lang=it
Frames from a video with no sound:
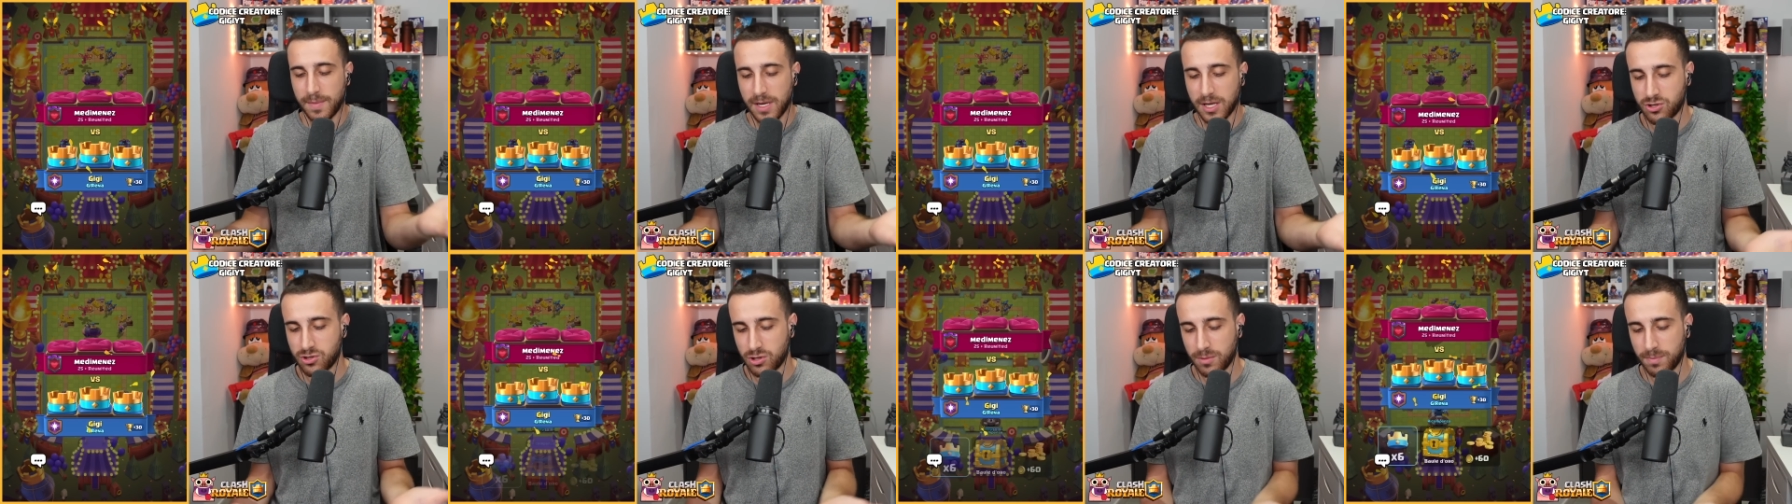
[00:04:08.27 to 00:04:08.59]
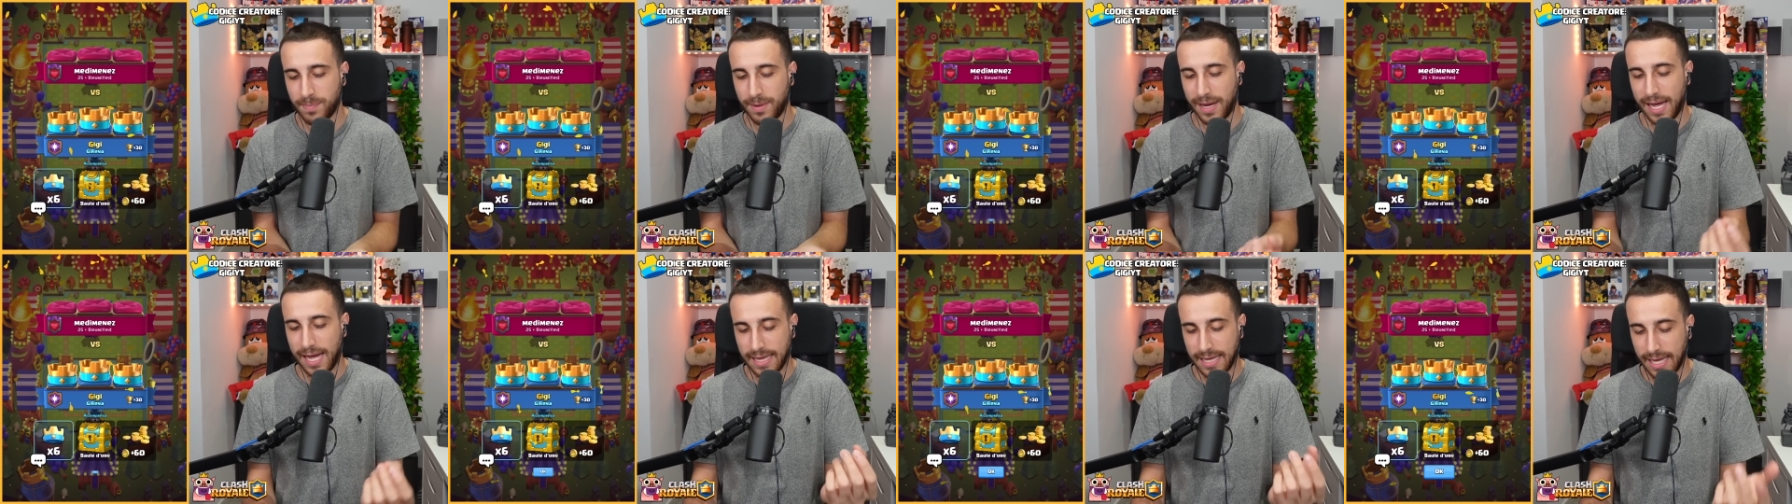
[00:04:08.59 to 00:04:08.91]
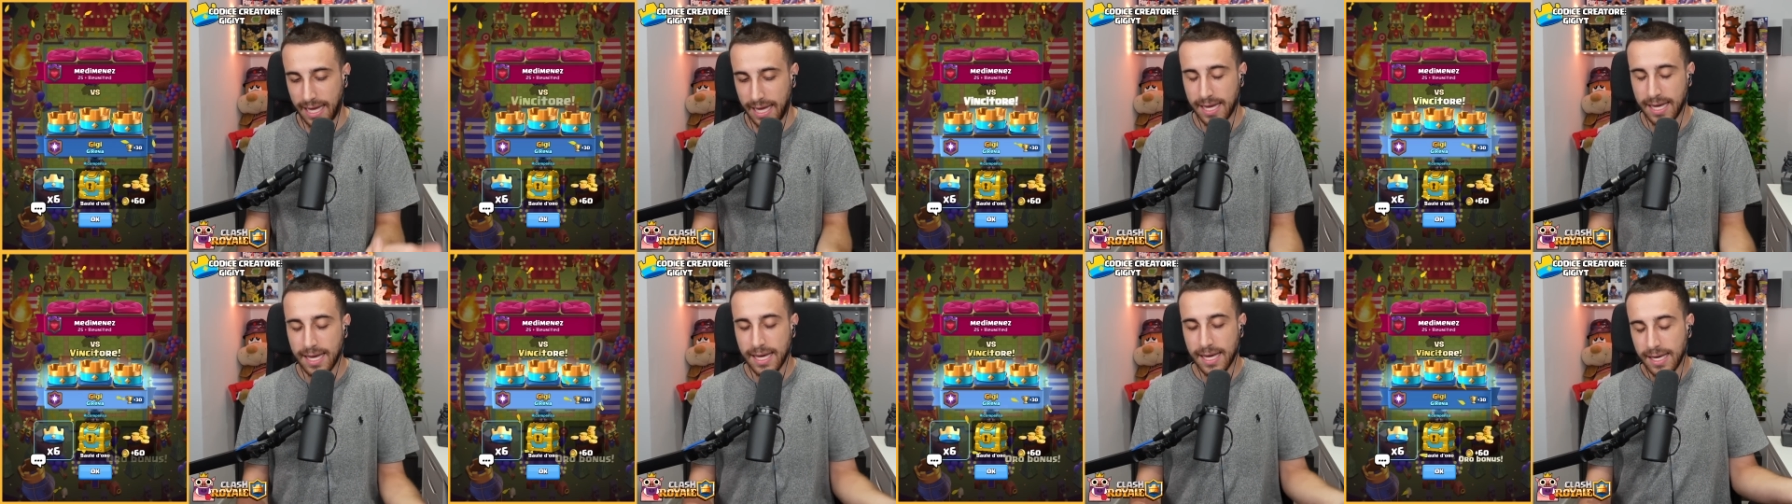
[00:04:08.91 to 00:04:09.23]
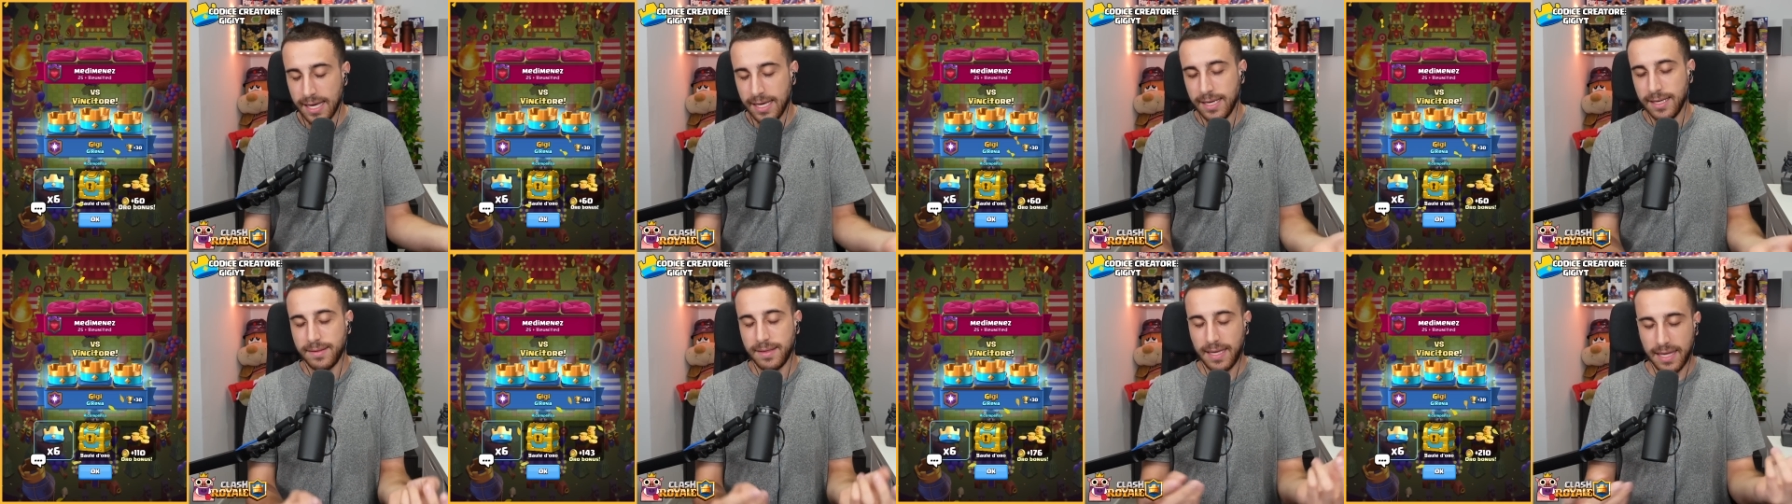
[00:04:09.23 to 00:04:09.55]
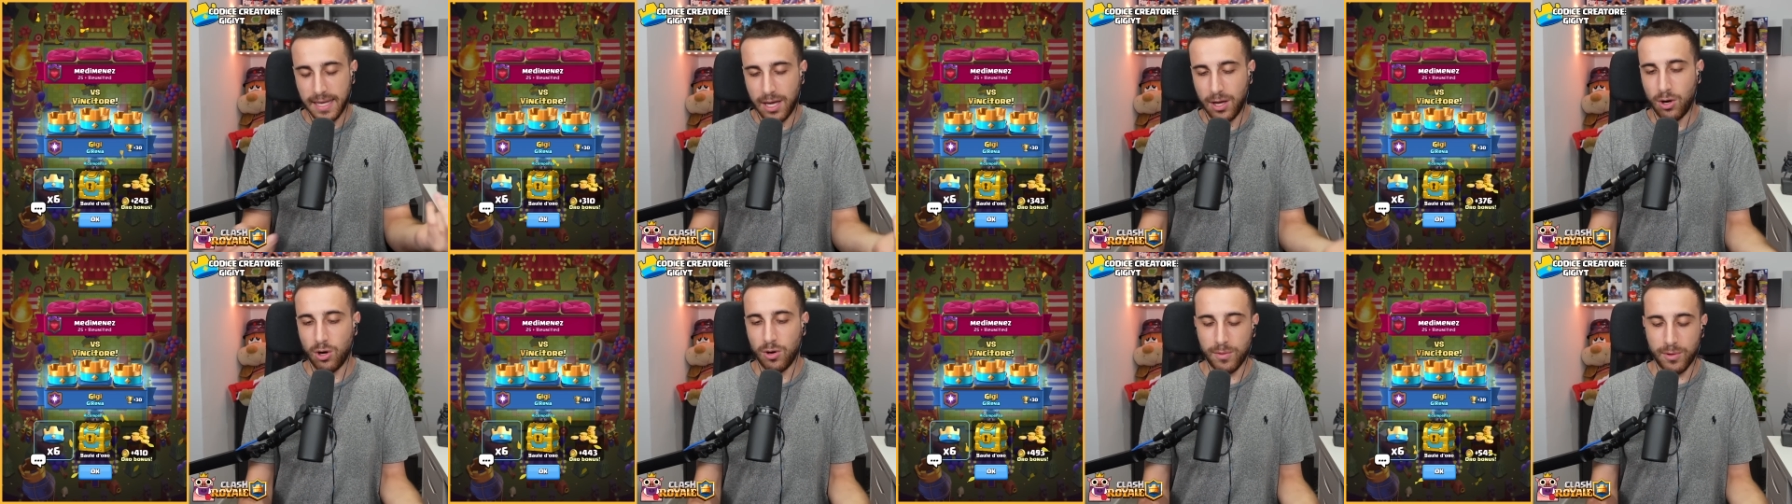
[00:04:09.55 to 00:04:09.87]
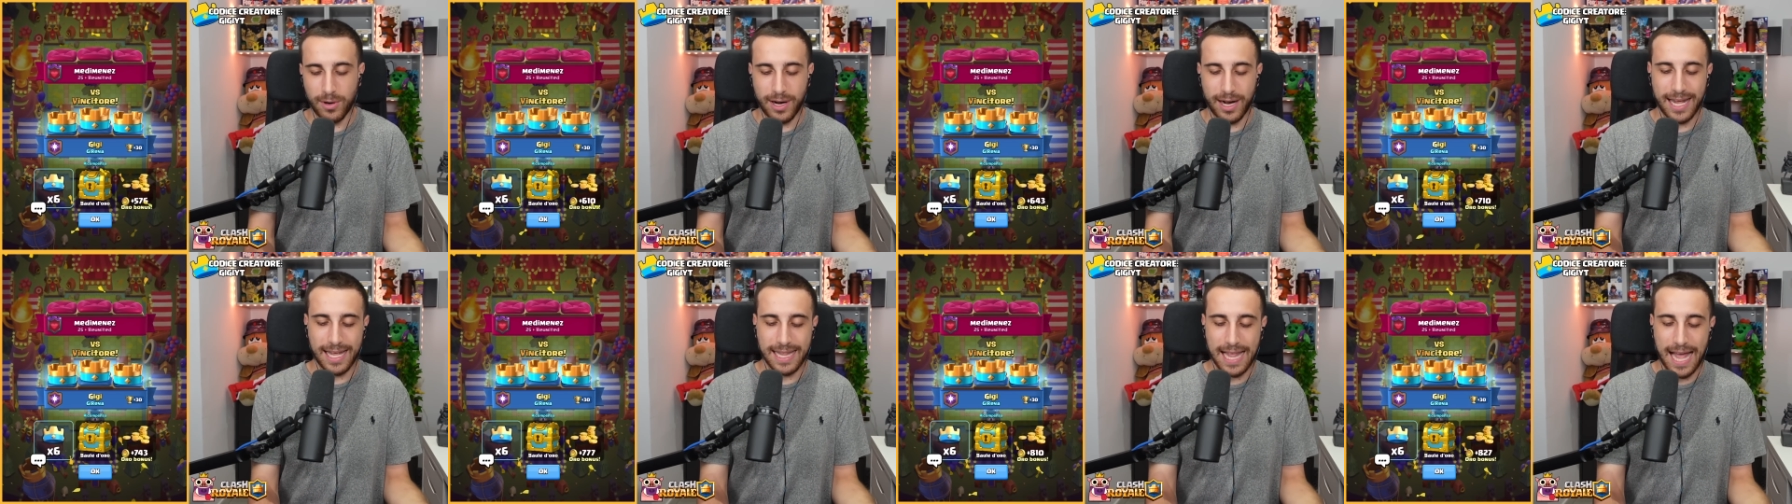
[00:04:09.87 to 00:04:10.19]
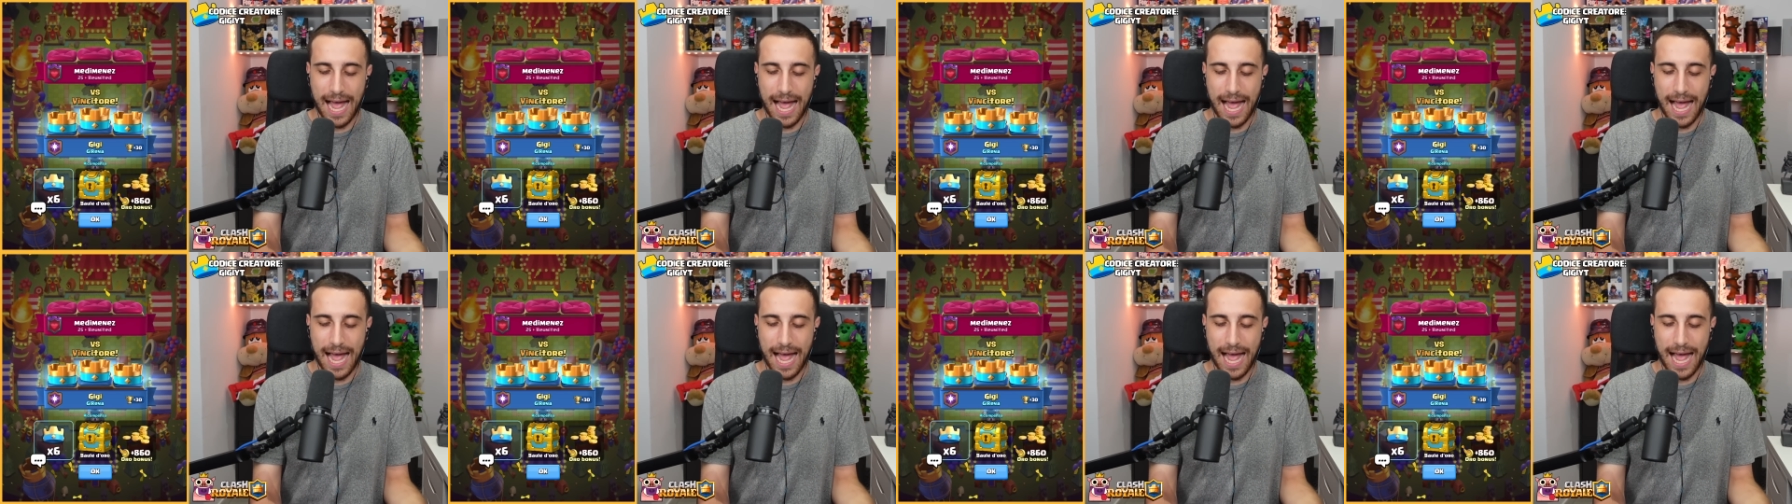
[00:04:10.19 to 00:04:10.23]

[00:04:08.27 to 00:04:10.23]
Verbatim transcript: mie shoppate glielo vorrei